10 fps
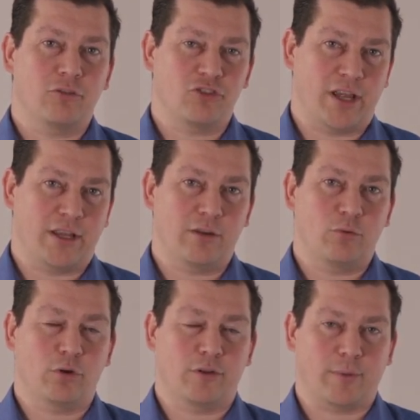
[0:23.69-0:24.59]

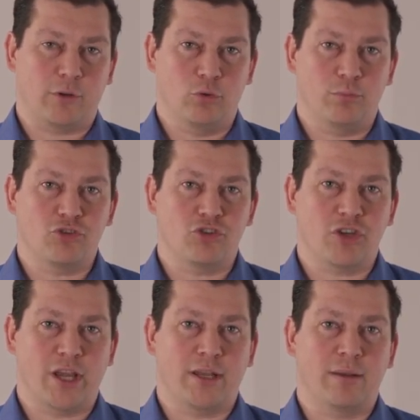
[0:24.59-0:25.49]
Schäden oder zwei typische
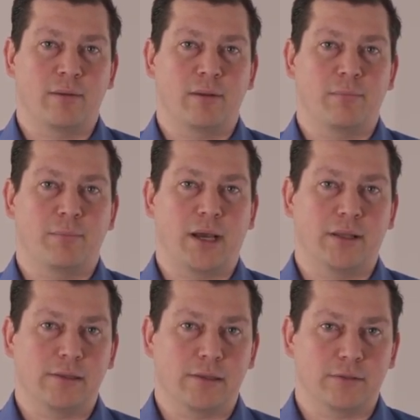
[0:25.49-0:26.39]
Schäden
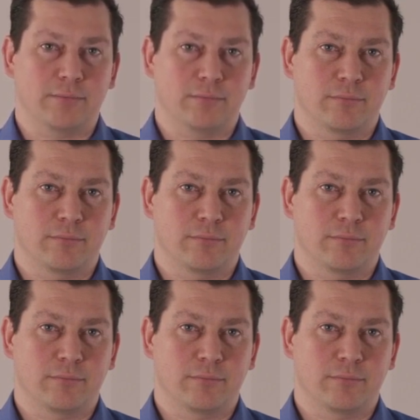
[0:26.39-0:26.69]
behandelt.